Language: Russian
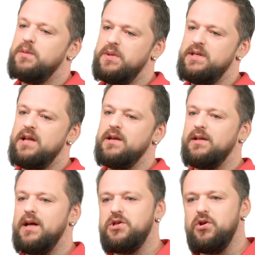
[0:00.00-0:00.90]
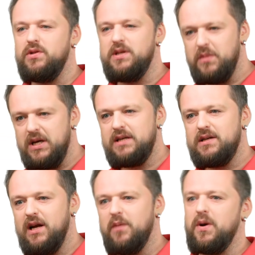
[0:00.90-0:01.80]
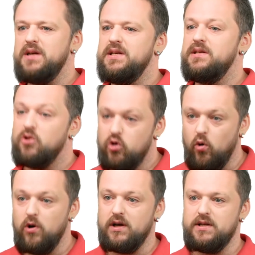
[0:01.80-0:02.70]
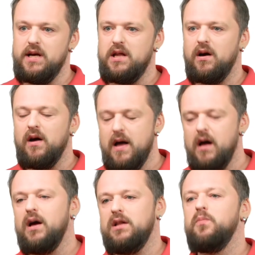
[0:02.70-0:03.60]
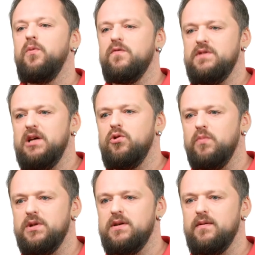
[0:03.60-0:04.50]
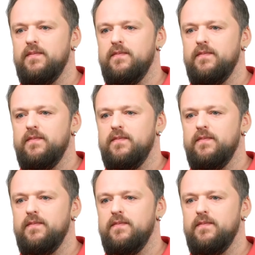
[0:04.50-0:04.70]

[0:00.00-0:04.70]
собеседник начнет темнить или просить только денег, это повод задуматься.